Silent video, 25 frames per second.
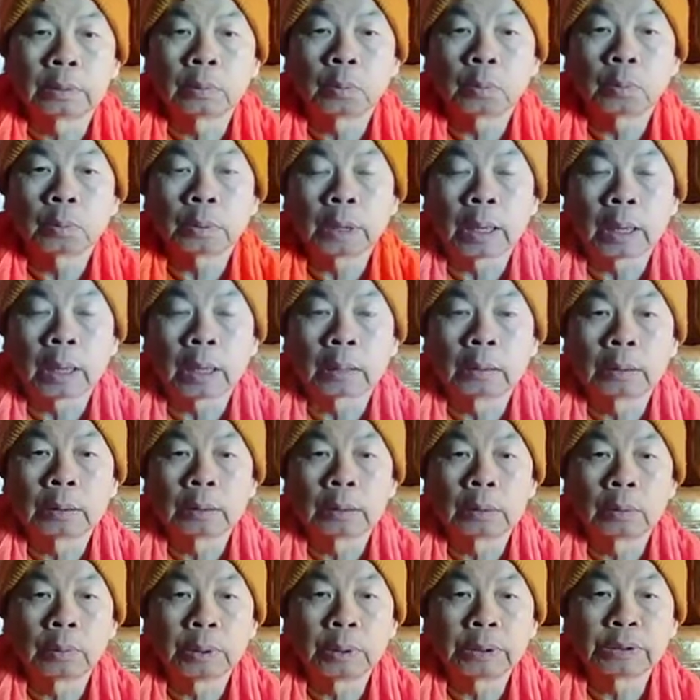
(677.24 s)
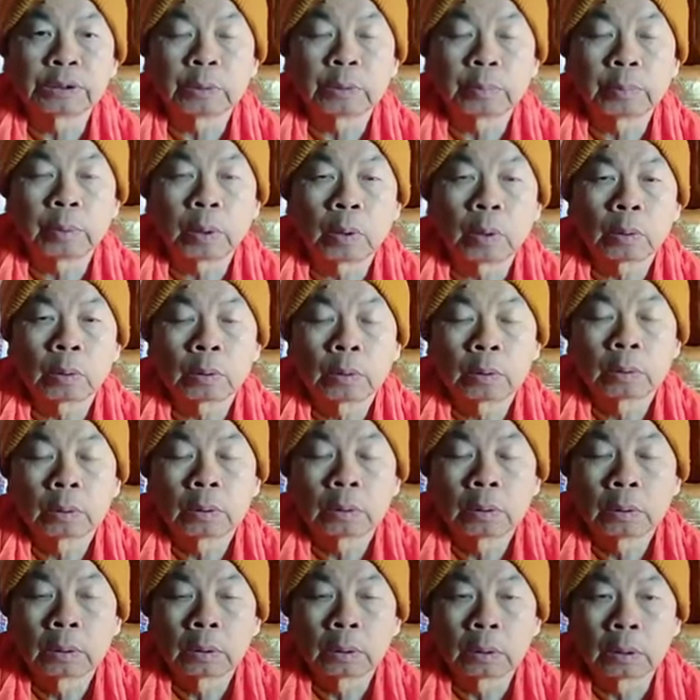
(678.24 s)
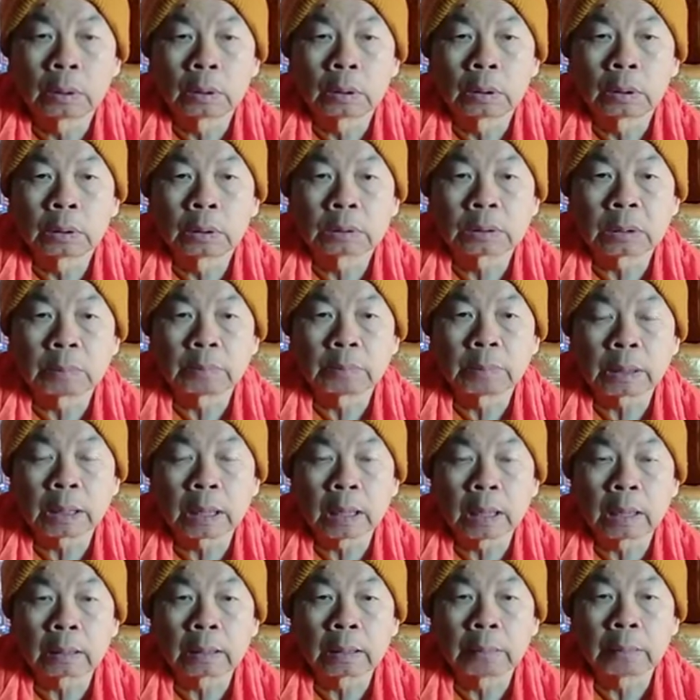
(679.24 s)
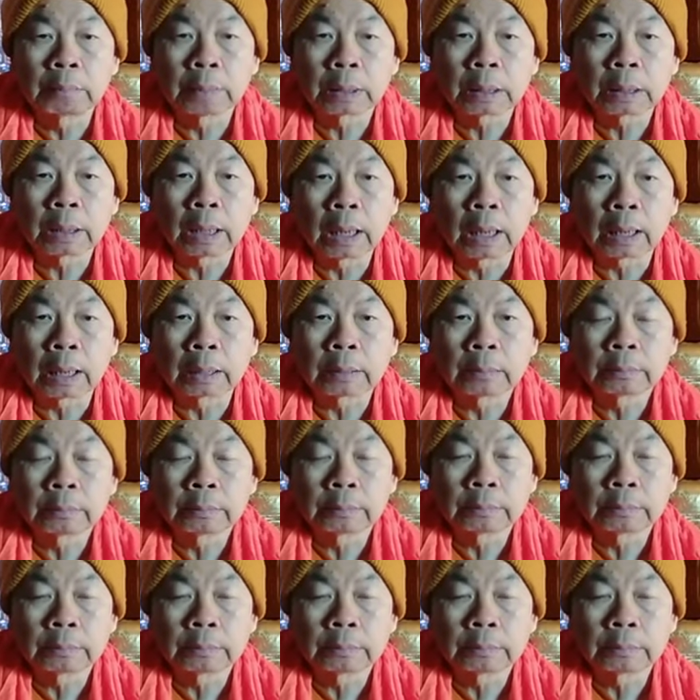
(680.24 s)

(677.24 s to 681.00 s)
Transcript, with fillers: ทุกอย่างเลย โดยเฉพาะสมถกรรมฐาน